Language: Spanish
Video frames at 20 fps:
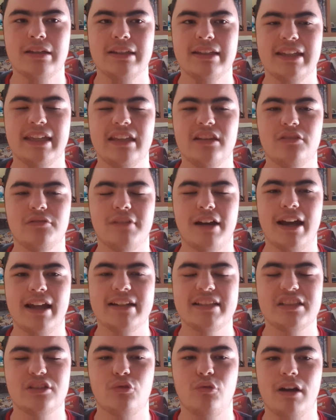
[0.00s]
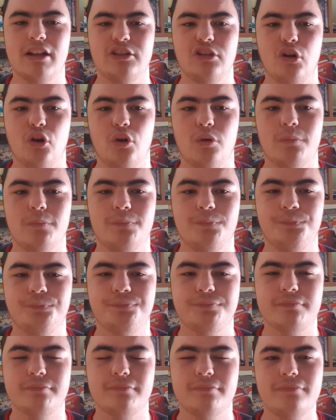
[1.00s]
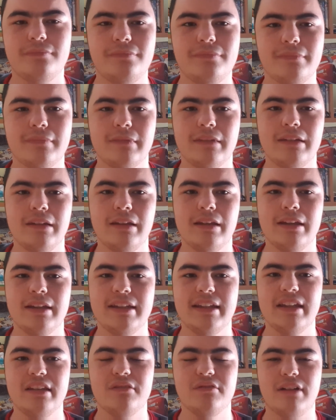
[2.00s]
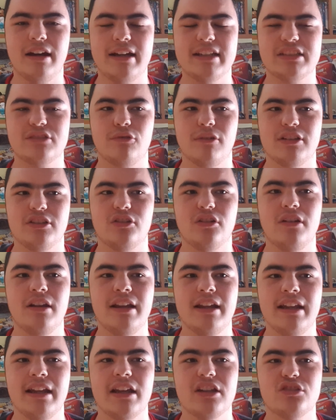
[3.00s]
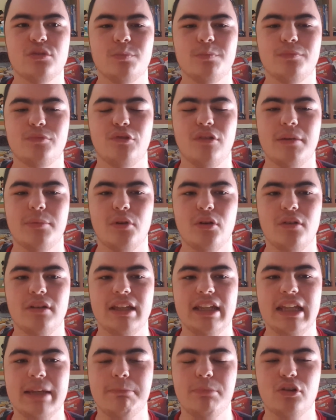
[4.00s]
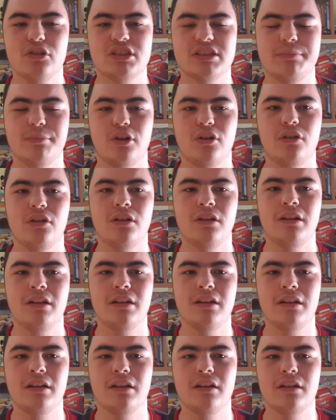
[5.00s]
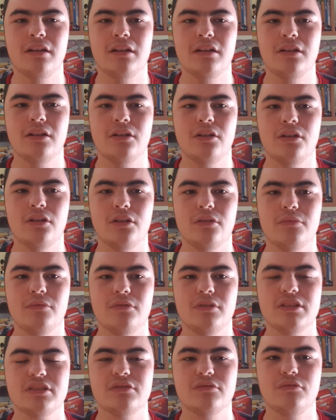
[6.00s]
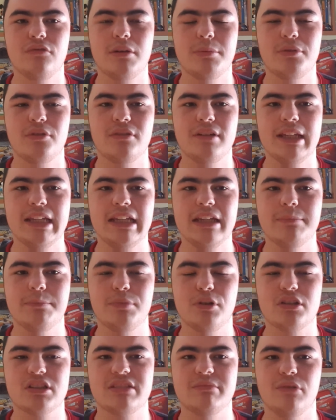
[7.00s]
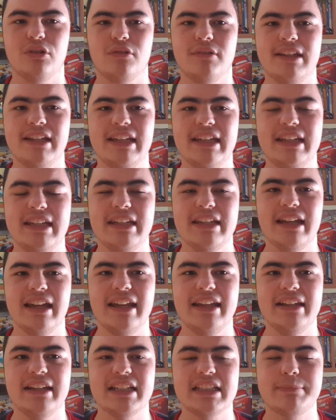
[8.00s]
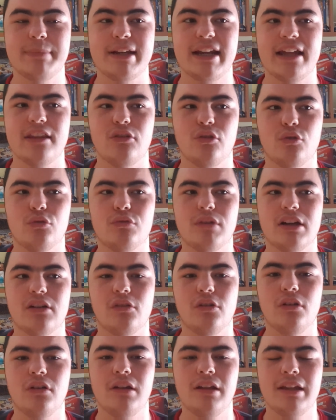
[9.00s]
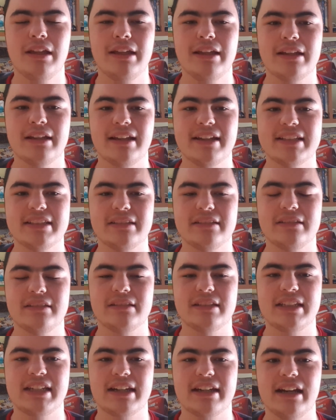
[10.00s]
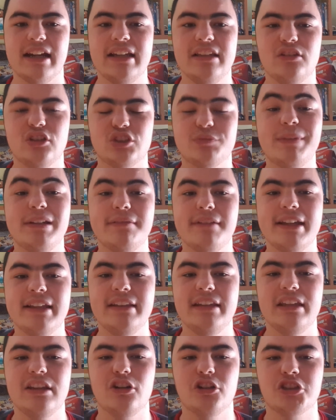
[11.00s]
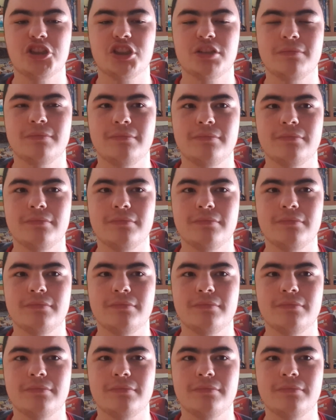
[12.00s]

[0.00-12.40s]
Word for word: Kingdom Hearts 4. Kingdom Hearts 4 es un nuevo y próximo es un nuevo, próximo e inesperado juego que llegará en 2022.